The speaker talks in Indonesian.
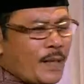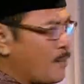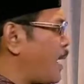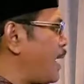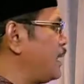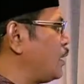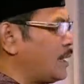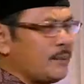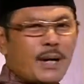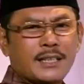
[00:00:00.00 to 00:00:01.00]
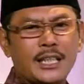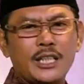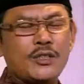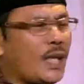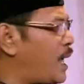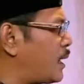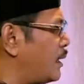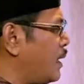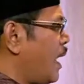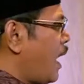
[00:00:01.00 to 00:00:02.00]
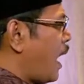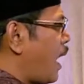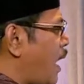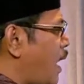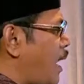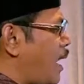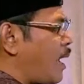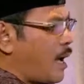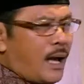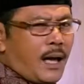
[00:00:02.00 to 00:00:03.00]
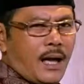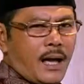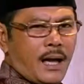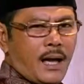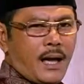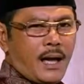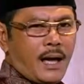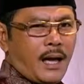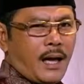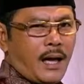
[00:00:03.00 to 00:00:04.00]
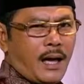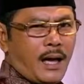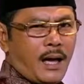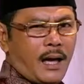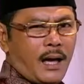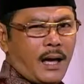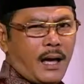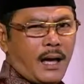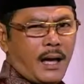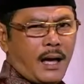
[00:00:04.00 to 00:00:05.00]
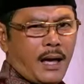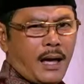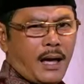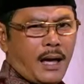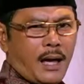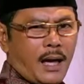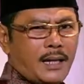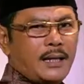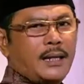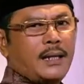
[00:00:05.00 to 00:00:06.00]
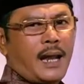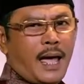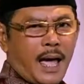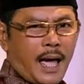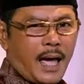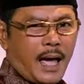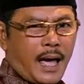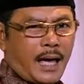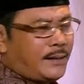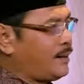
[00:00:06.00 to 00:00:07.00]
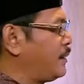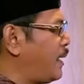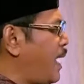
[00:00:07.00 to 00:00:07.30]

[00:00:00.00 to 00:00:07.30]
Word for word: Maka dibaca idhar al-an. Ya.